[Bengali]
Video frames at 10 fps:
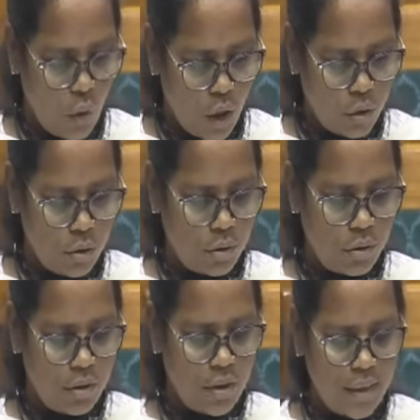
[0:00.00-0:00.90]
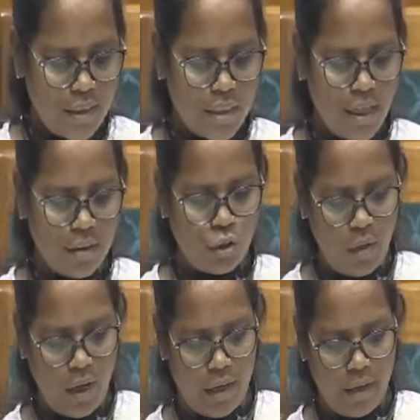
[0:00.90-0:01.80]
গত তিরিশ সাত
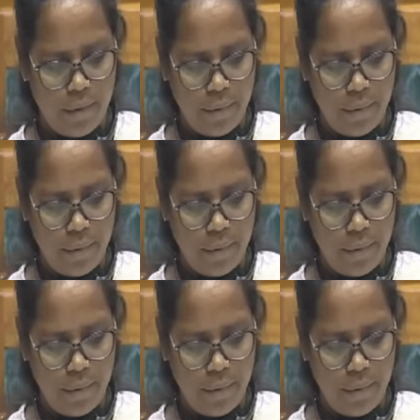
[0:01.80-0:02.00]
জুলাই